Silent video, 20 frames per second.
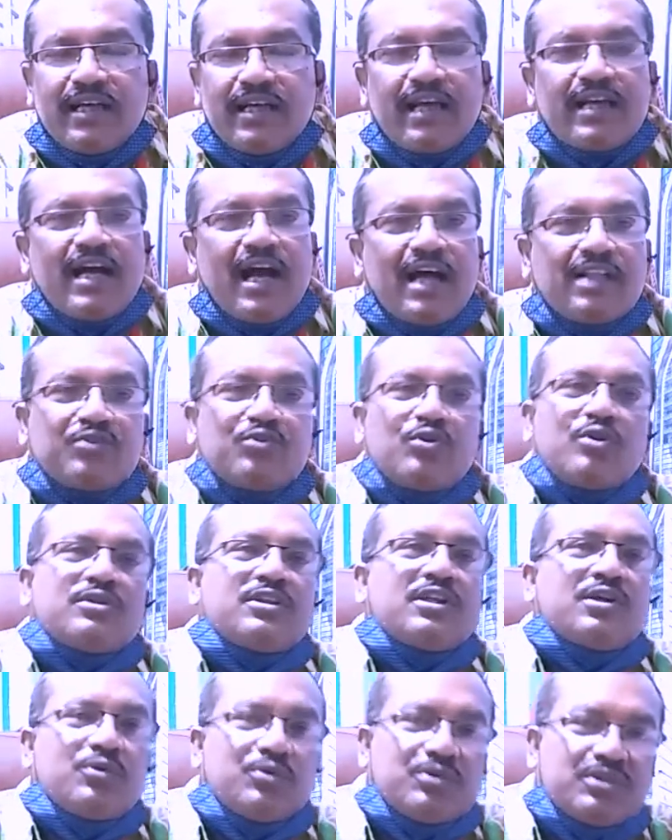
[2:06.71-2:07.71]
এক
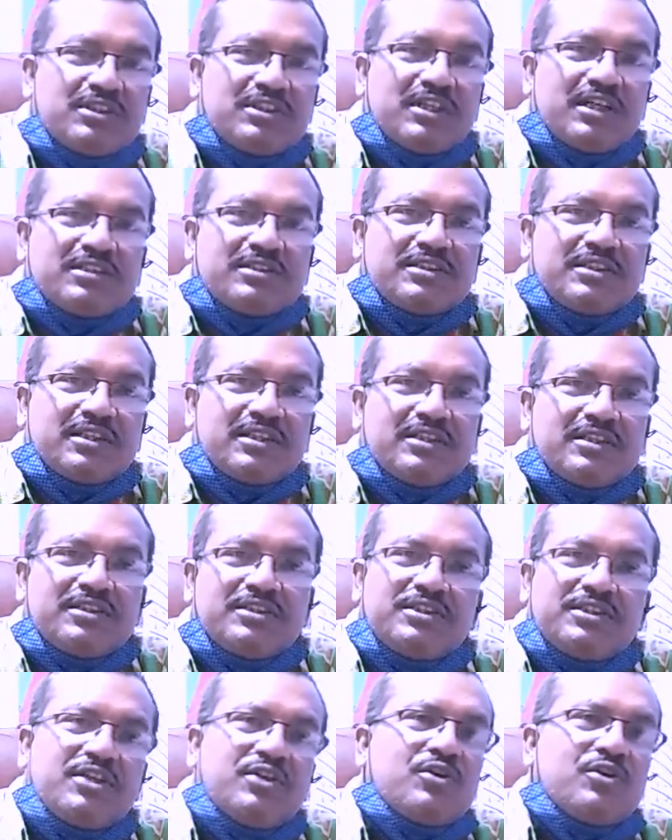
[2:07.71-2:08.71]
আত্মহত্যা করতে যাচ্ছে
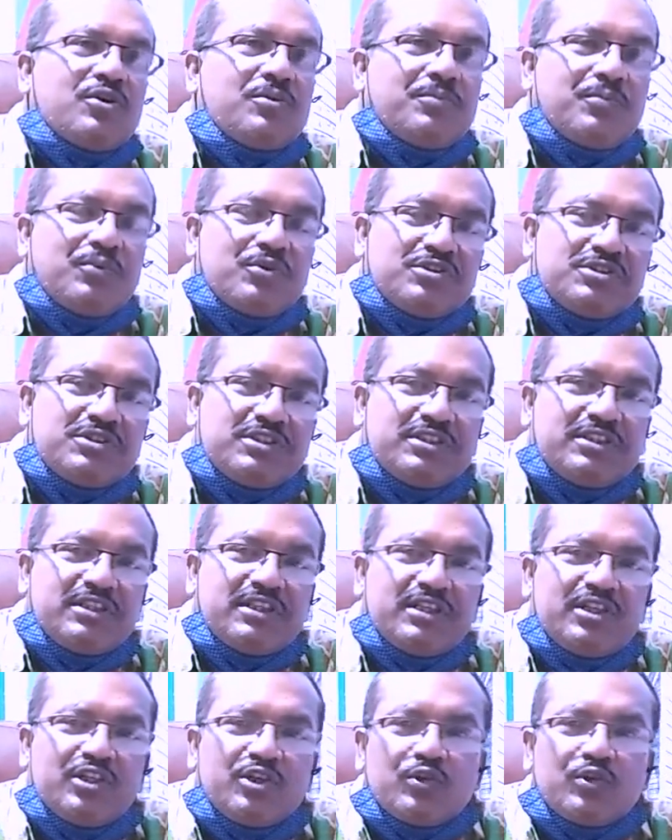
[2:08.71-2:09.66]
সেই রকম পরিস্থিতি